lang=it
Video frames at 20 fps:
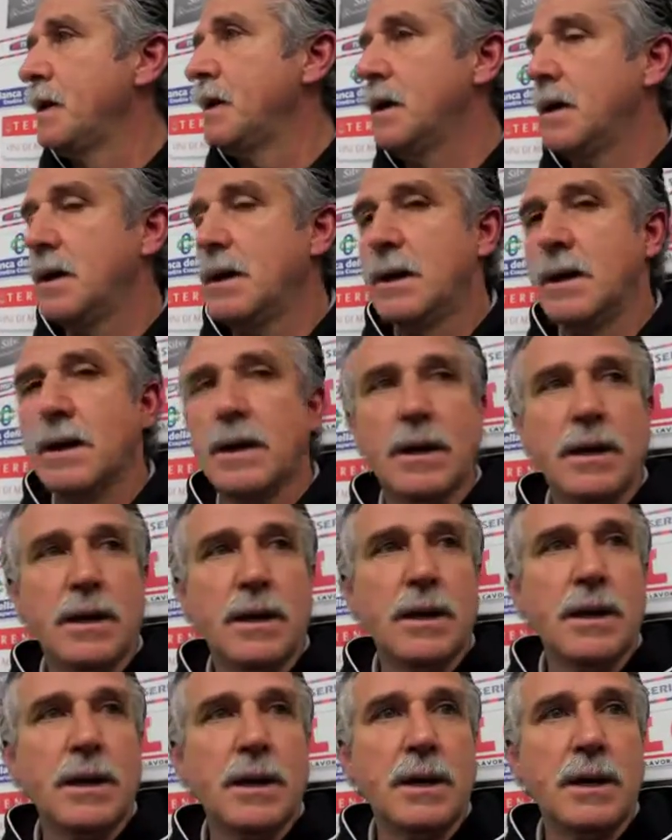
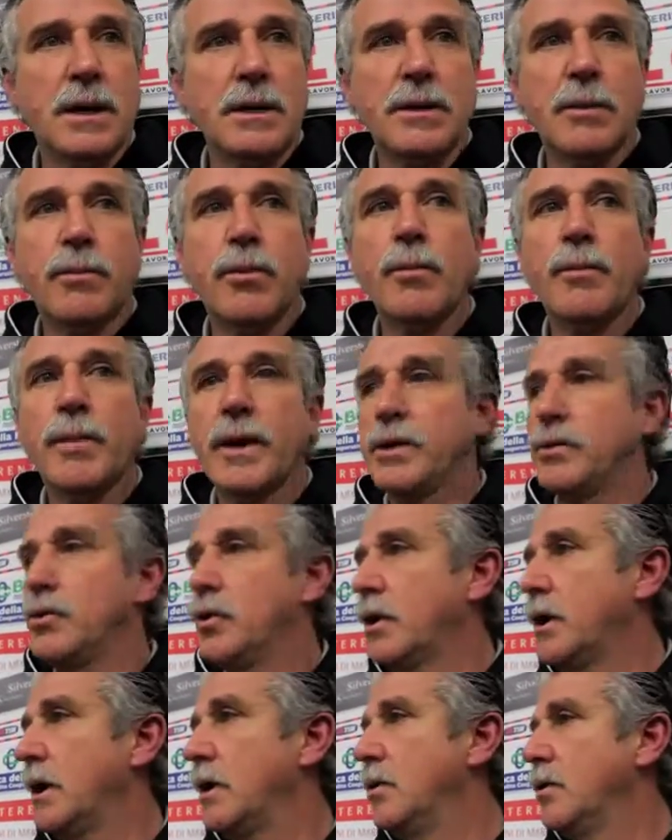eh, dopo un
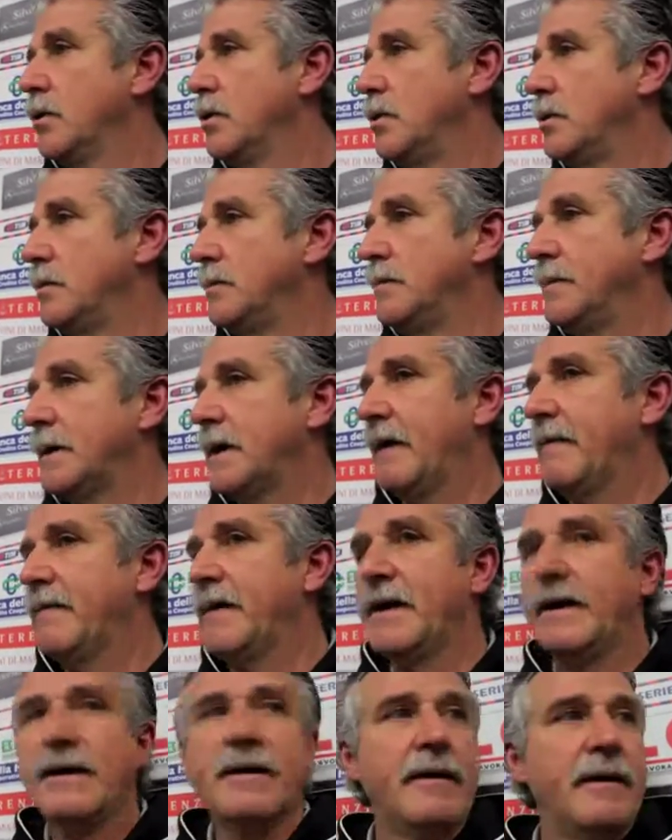periodo anche loro, perché
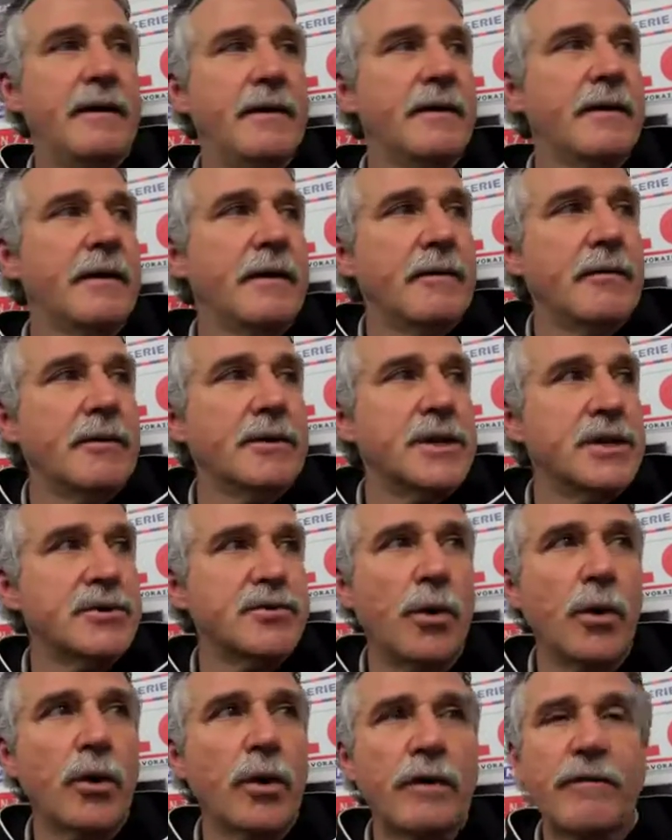avere un
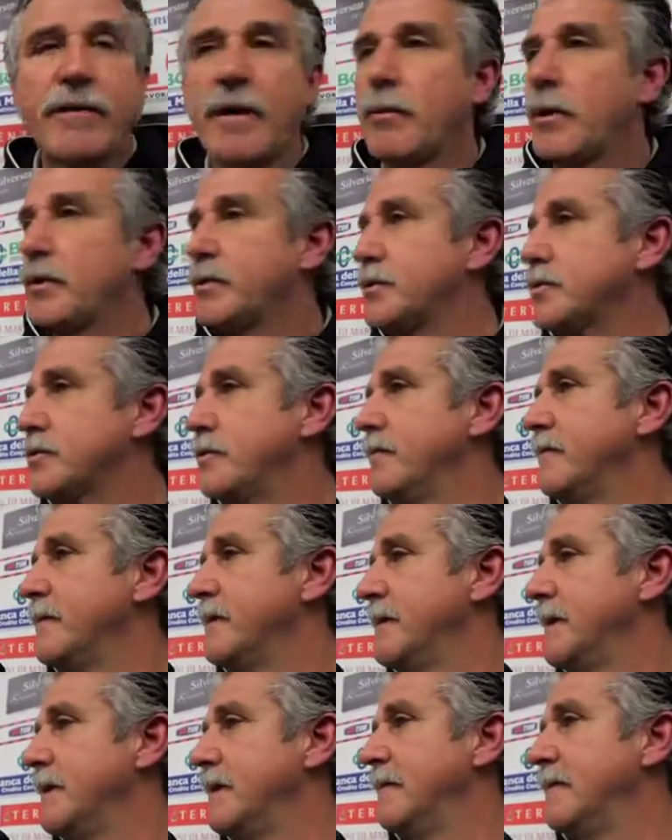Sassuolo che fa quattro
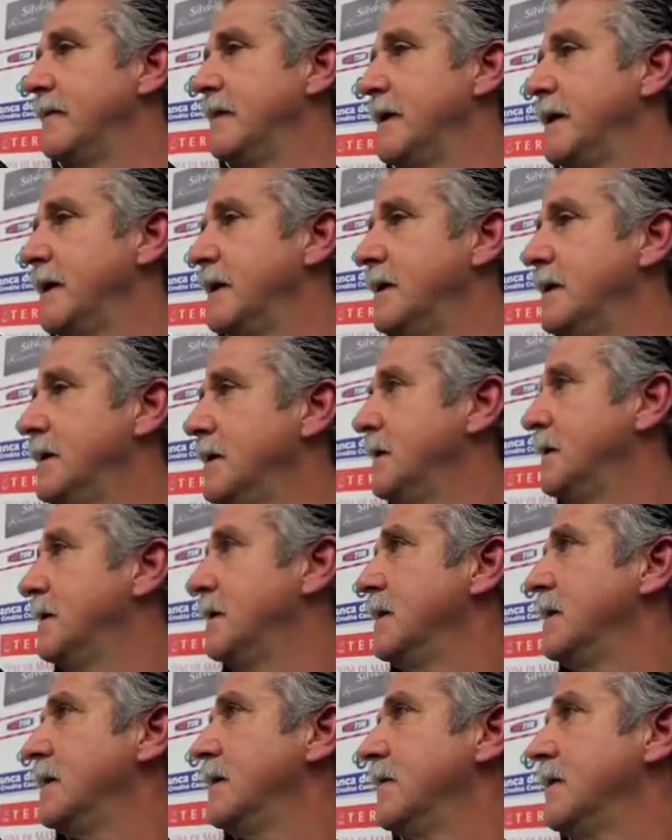sconfitte di fila
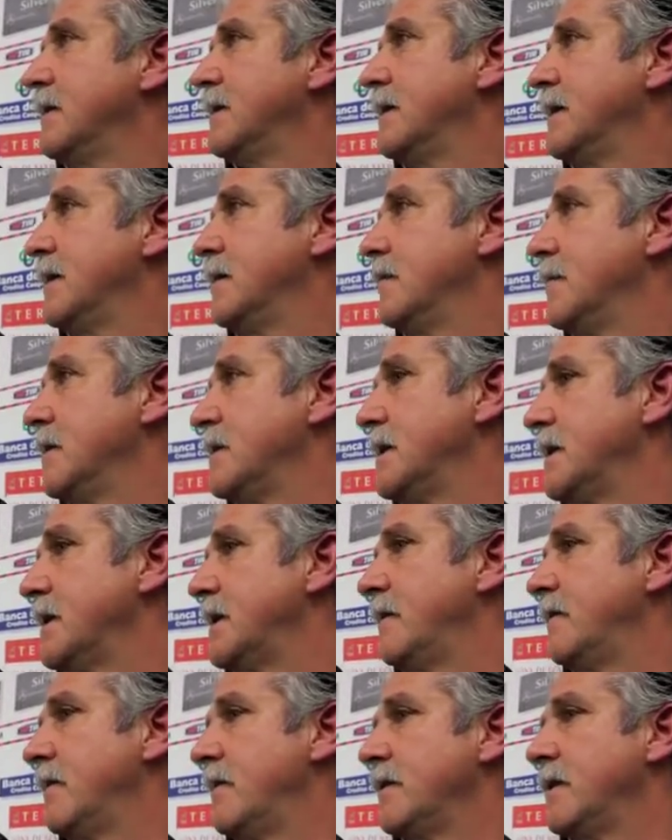diventa
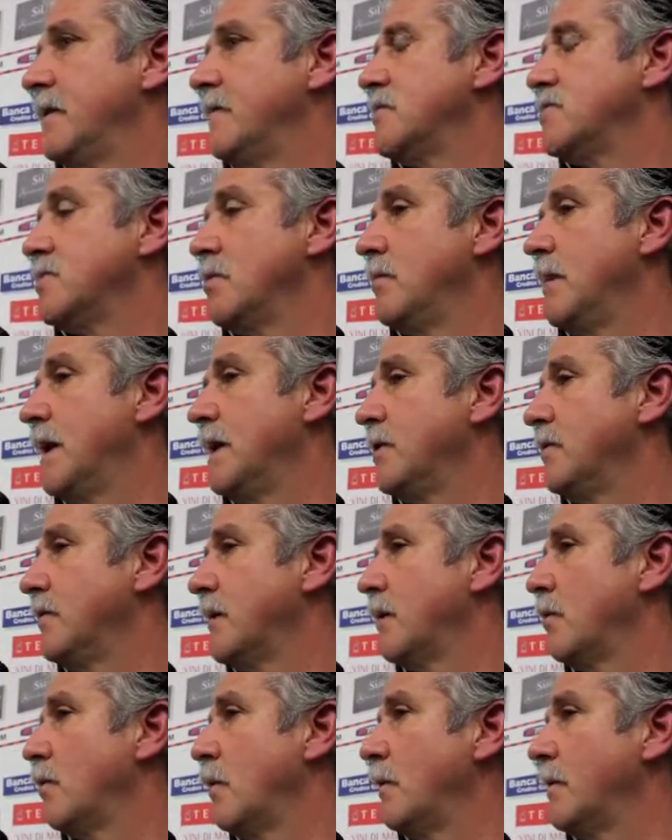impegnativo, avete visto il
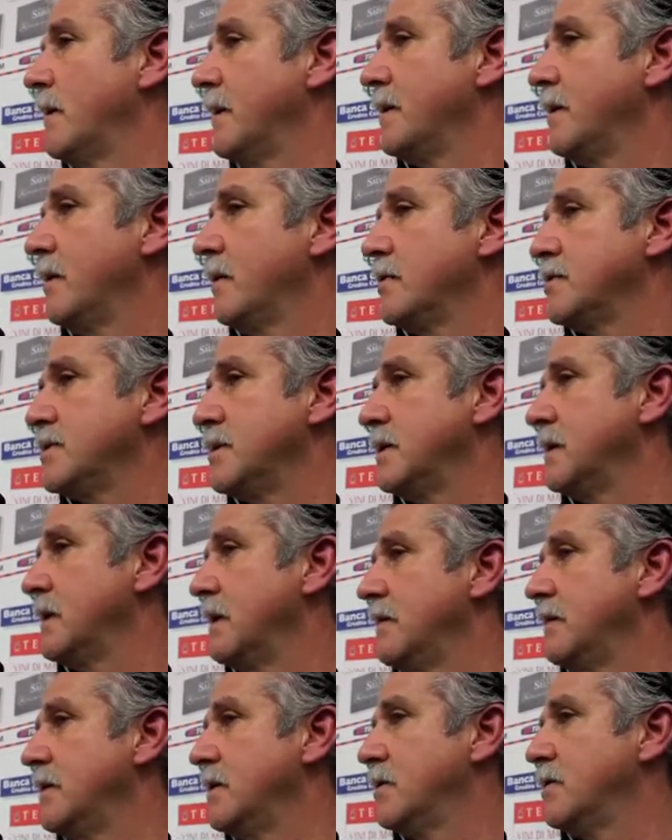Mantova che ugualmente oggi
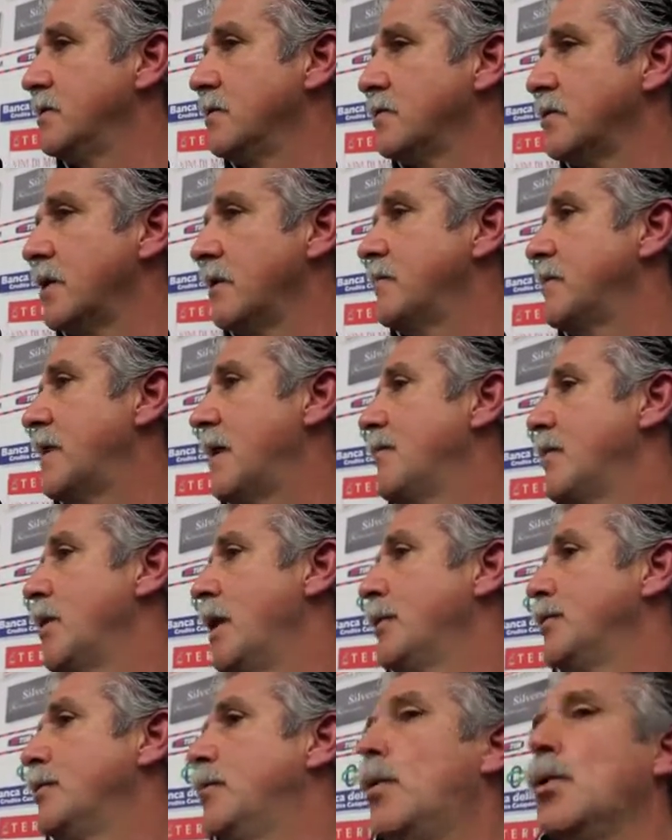ha vinto, c'è cioè, un
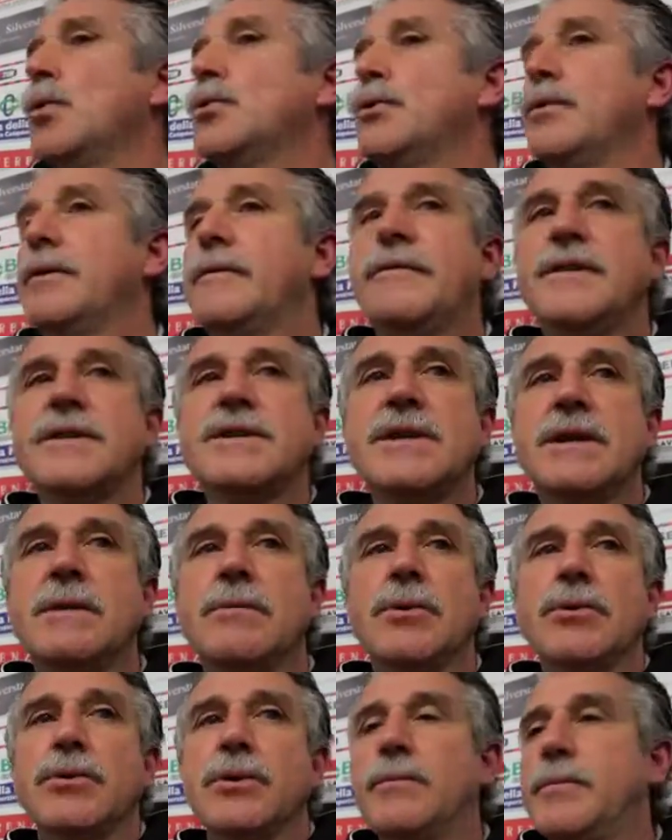campionato molto difficile,
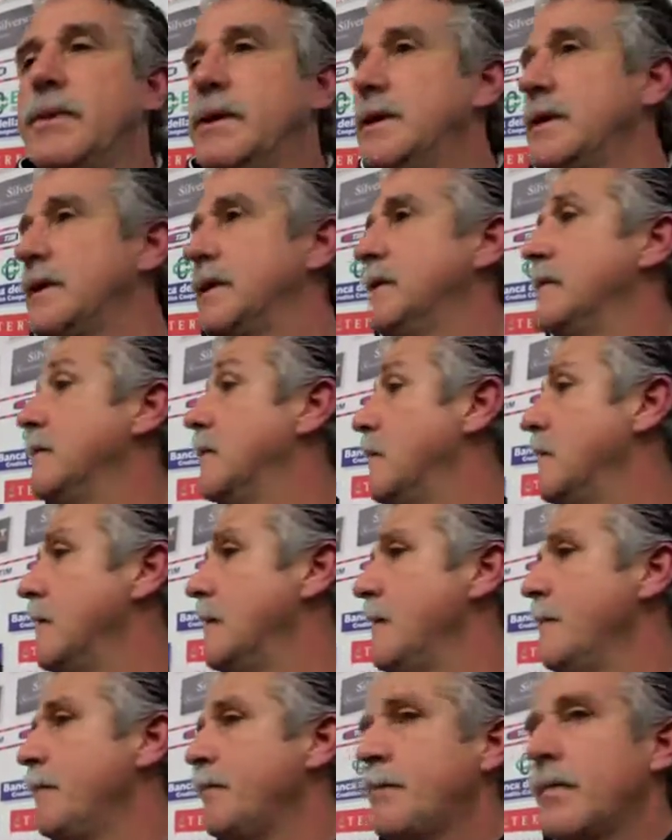molto
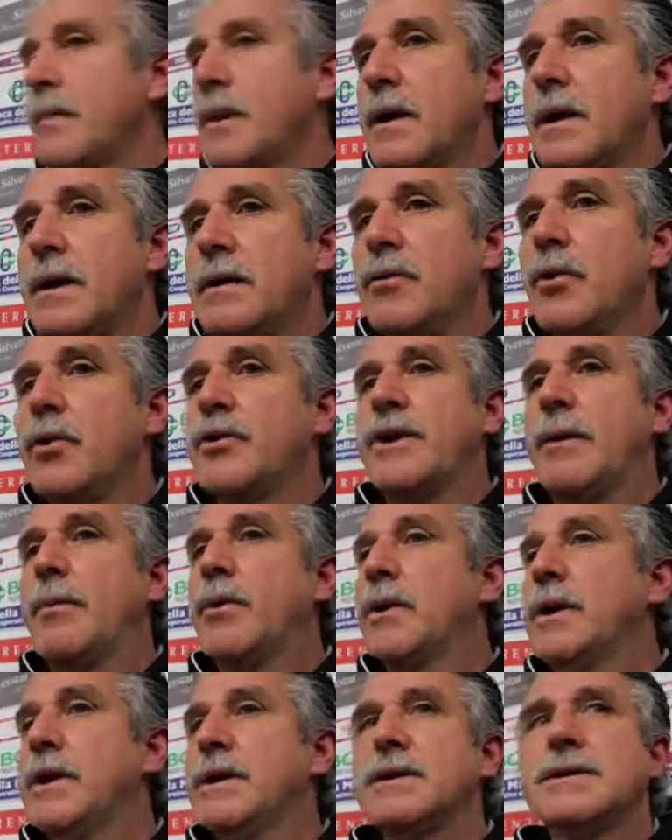impegnativo noi
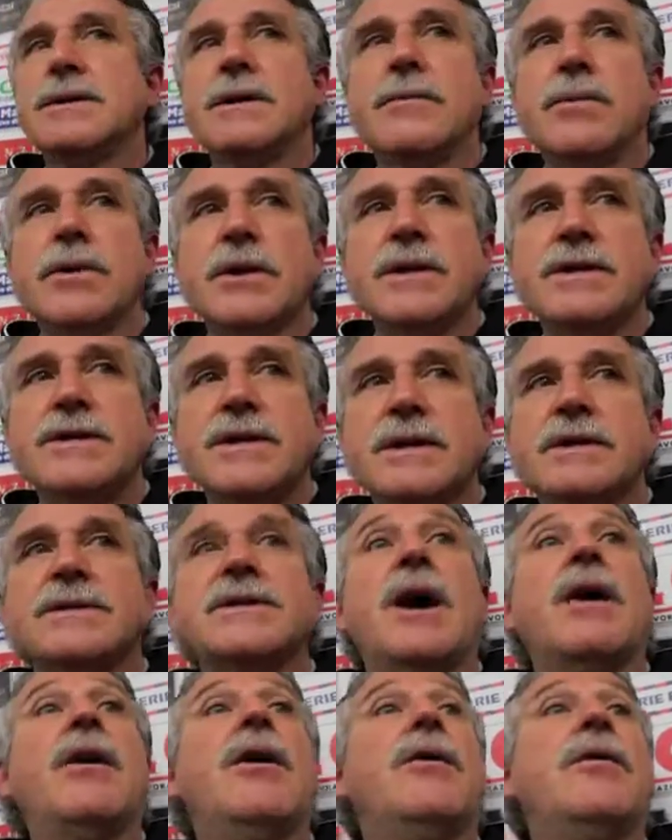siamo lì, siamo lì
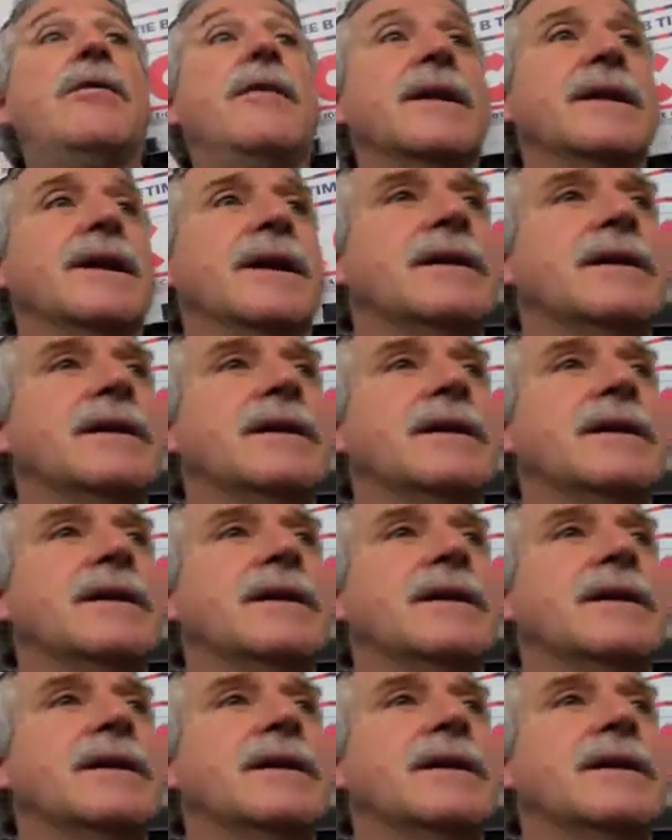ciao